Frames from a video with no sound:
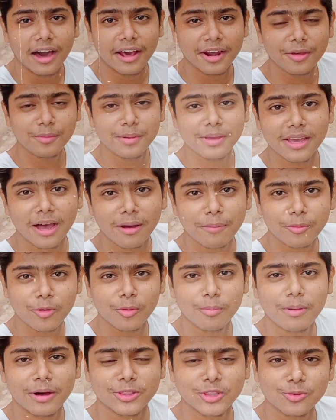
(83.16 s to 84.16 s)
अरे भैया
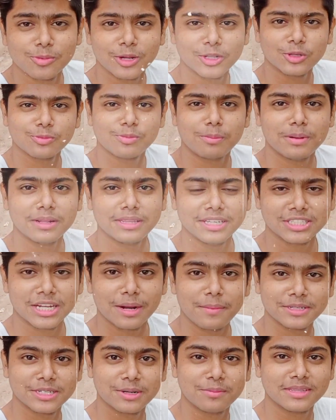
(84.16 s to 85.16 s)
आपको हम बातों बातों पर अपना
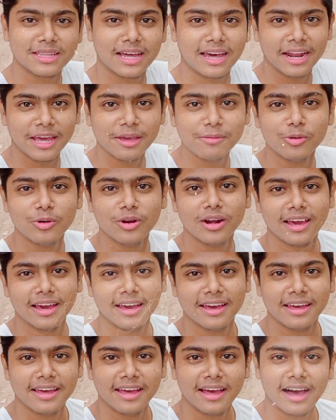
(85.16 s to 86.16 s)
तीसरा प्रश्न बताना ही भूल
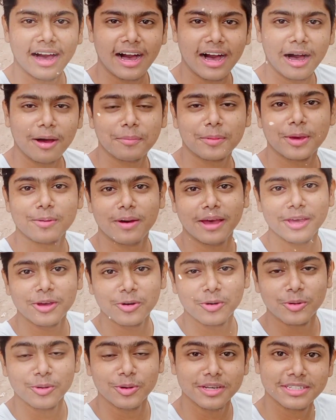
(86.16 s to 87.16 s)
गए आपके भाई
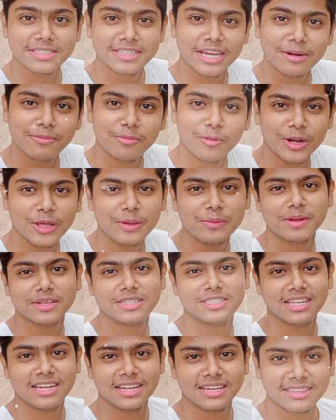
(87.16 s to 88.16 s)
को स्केट बोर्डिंग भी अच्छी